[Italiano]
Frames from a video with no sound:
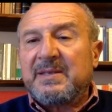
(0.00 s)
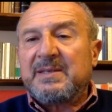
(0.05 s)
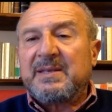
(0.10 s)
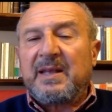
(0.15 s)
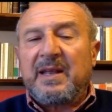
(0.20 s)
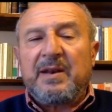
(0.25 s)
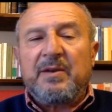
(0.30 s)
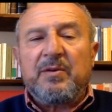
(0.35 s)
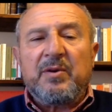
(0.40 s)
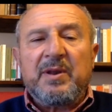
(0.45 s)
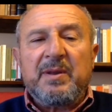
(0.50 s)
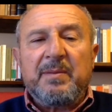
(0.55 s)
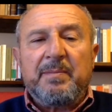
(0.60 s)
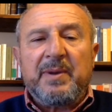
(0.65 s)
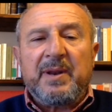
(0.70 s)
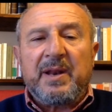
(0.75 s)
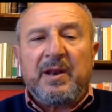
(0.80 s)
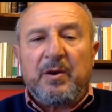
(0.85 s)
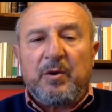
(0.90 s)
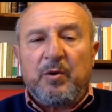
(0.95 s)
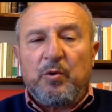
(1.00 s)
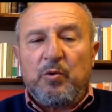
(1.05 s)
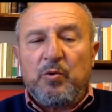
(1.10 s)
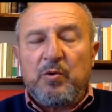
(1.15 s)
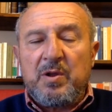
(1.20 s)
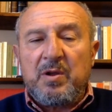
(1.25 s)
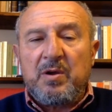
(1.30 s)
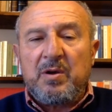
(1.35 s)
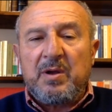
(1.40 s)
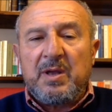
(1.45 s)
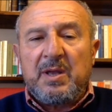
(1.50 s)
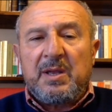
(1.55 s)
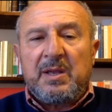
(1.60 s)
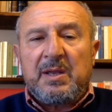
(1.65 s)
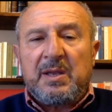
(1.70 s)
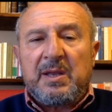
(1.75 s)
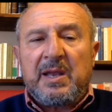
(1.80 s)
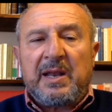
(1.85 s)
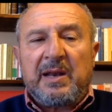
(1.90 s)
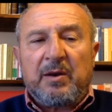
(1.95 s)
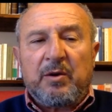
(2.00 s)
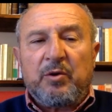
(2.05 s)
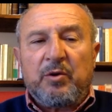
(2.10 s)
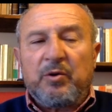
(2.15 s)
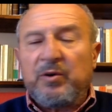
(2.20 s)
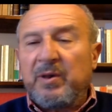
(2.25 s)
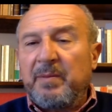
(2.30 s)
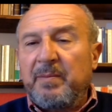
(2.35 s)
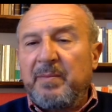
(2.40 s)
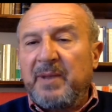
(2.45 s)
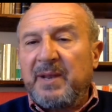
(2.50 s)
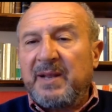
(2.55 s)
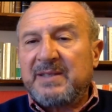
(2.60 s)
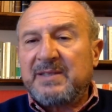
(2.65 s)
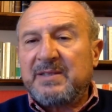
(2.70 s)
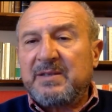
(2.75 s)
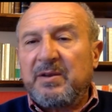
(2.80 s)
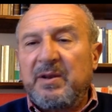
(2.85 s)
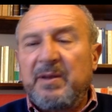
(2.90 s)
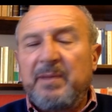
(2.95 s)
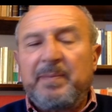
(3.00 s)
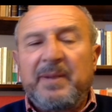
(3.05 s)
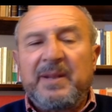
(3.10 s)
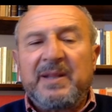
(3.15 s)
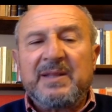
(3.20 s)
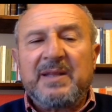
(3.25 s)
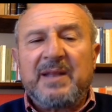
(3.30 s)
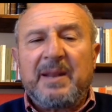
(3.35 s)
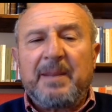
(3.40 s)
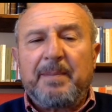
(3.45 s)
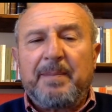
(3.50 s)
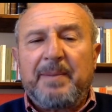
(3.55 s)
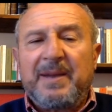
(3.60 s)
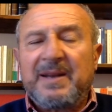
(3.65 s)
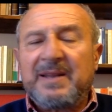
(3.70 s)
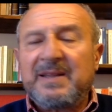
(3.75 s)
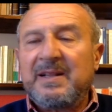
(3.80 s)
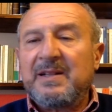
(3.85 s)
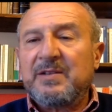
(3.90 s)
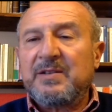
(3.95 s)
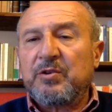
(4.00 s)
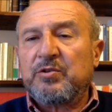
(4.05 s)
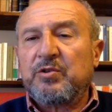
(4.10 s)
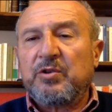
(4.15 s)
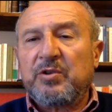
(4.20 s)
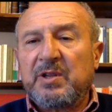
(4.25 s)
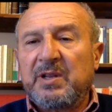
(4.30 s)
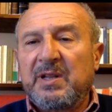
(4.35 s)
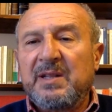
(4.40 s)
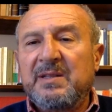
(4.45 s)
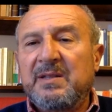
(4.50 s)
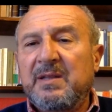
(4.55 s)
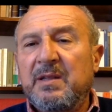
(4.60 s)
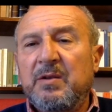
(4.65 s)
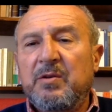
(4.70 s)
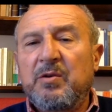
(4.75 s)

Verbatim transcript: saranno libere in luglio e alla loro liberazione prenderà parte il sottotenente di